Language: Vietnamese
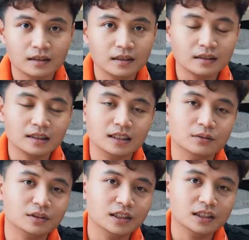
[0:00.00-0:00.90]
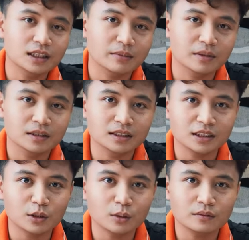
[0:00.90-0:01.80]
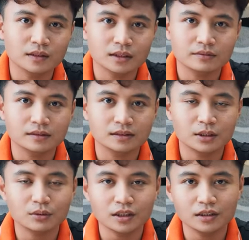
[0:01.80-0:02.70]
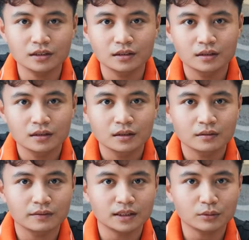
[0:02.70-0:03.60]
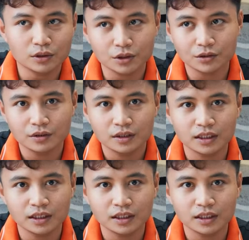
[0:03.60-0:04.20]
À, thì đầu tiên thì mình sẽ nói về cái phần treo ti và treo tường.